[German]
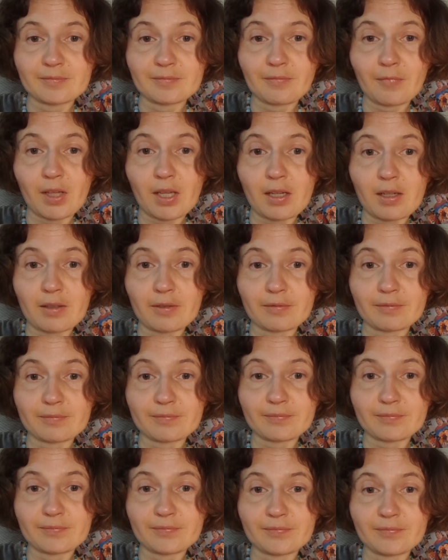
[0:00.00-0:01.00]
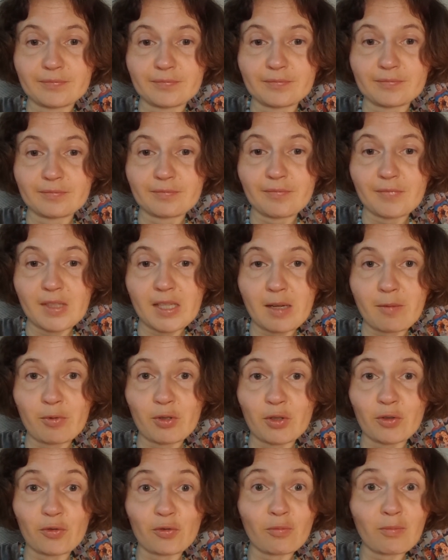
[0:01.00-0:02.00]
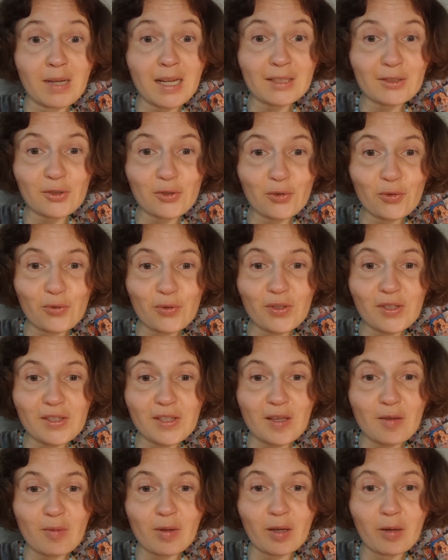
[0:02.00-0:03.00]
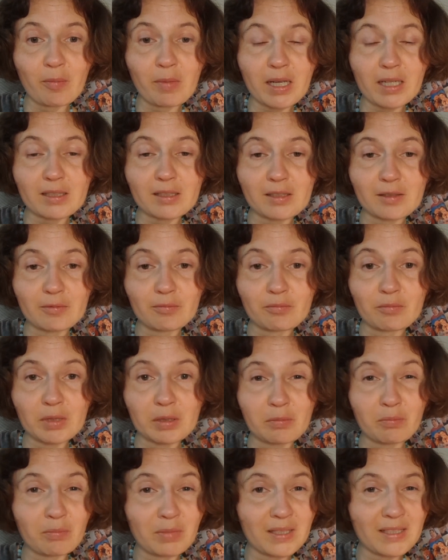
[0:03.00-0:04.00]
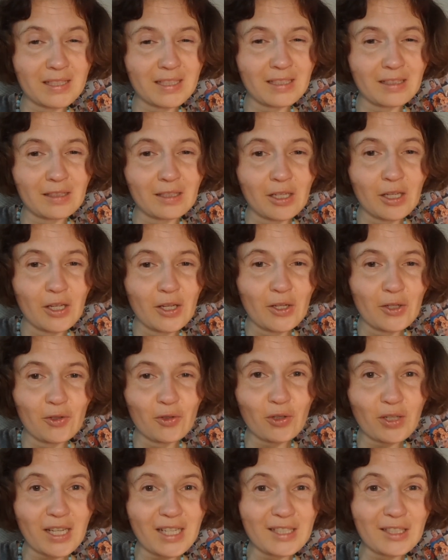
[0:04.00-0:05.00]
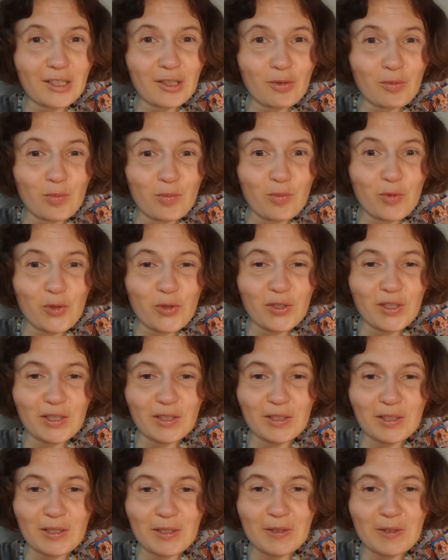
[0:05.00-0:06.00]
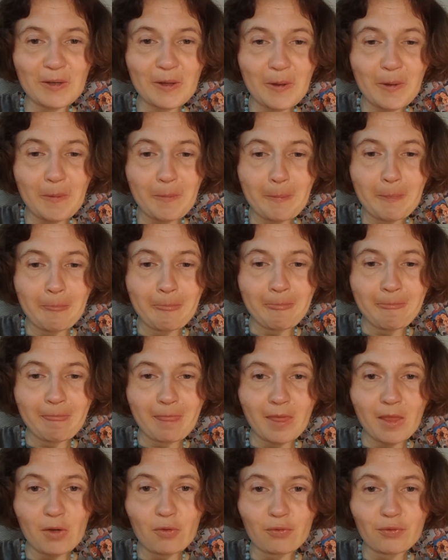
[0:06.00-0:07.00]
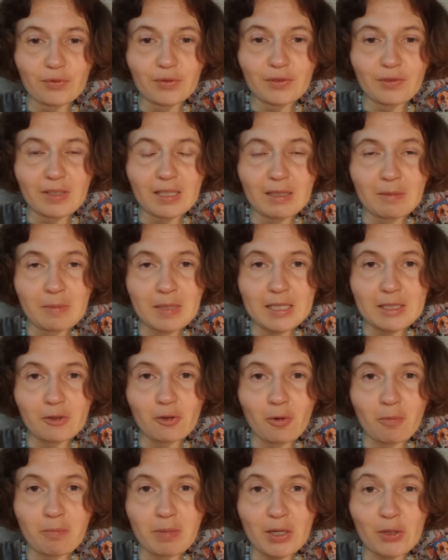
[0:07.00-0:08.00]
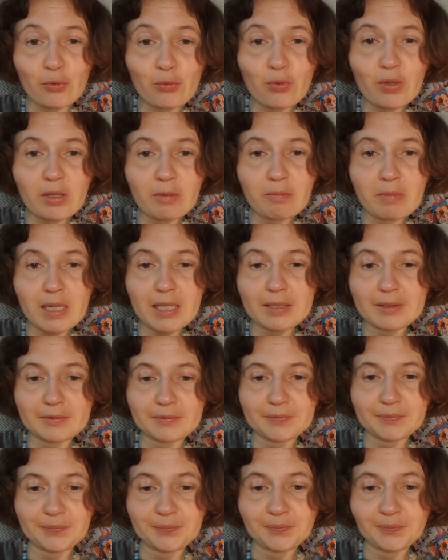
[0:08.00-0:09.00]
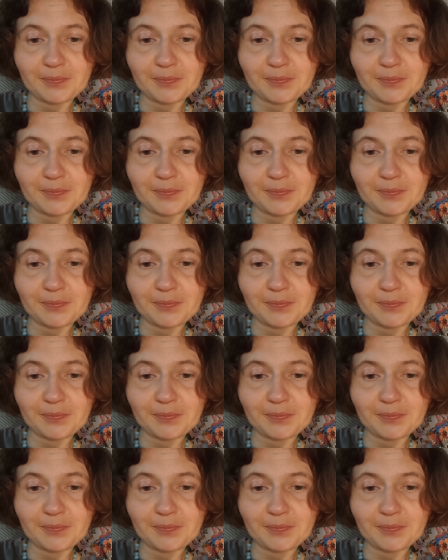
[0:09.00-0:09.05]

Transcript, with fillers: Ja, jetzt habe ich eine Tomatensoße selber gemacht mit ein bisschen noch anderen Gemüsen da drin und werde mir jetzt noch ein paar Nudeln machen.